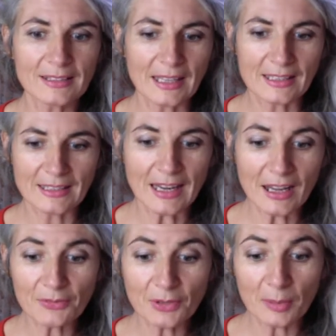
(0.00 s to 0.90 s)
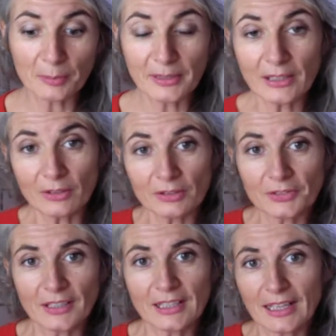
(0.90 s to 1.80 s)
C'est à la fois un bilan de
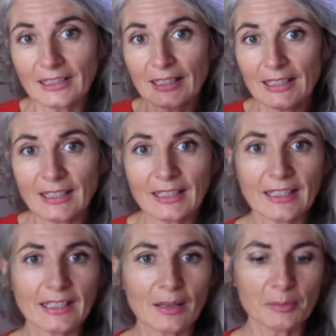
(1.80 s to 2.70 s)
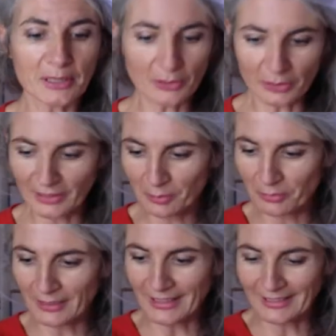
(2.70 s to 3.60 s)
fin d'année et un bilan de
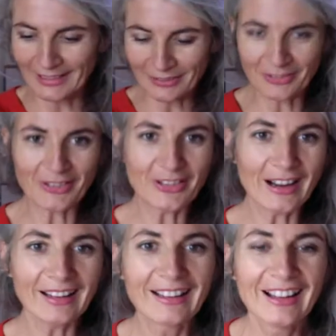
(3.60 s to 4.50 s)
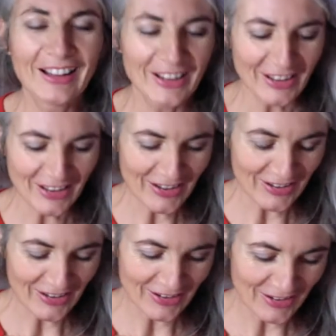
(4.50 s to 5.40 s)
début d'année, on va voir.
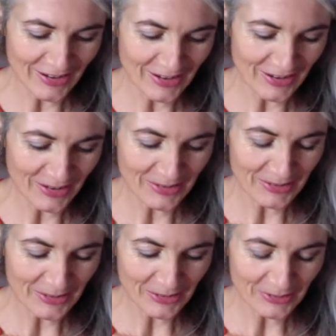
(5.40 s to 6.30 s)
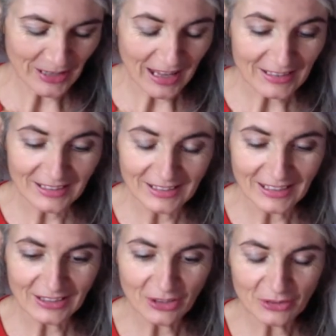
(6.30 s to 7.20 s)
Euh, voilà, c'est
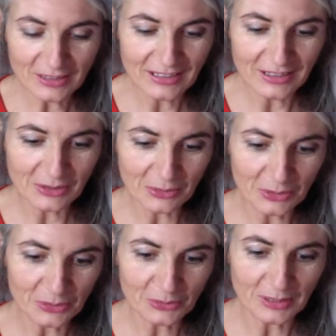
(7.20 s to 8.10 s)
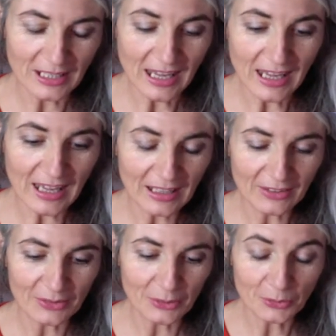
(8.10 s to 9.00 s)
cette transition en tout cas,
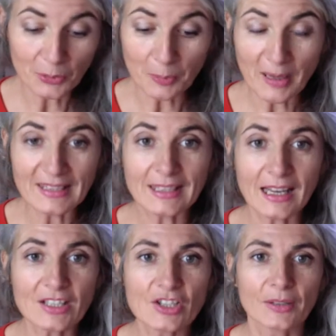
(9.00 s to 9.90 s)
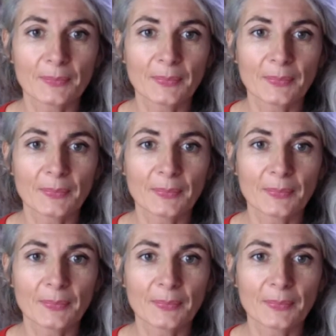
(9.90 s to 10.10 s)
euh, ce passage.